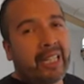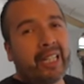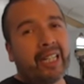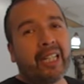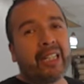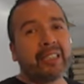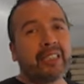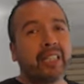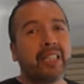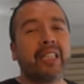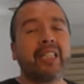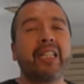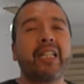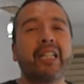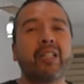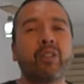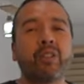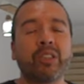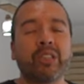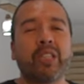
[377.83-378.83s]
Es de día,
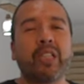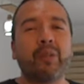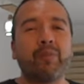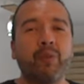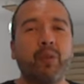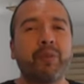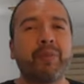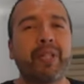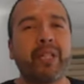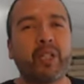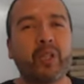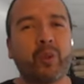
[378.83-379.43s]
no se ve muy bien